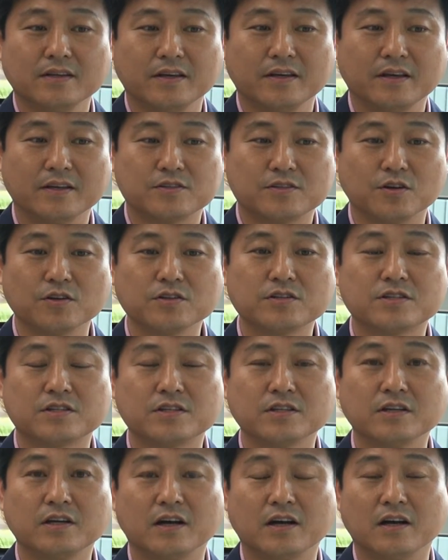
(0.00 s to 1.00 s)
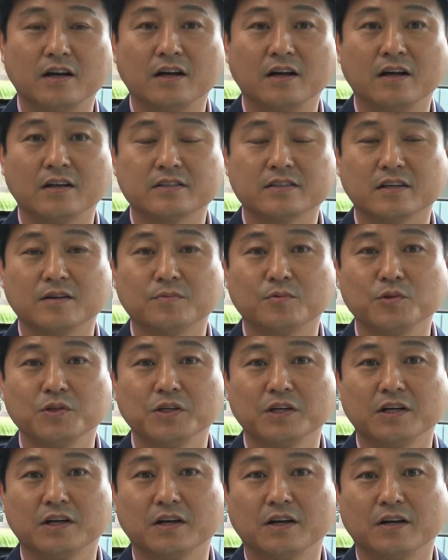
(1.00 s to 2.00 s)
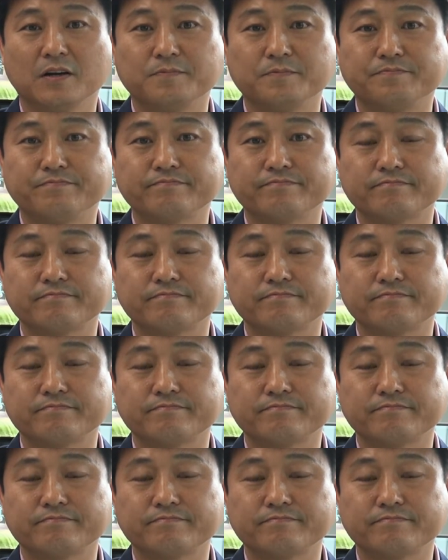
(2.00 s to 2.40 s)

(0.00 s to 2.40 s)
예, 정치가 제가 보니까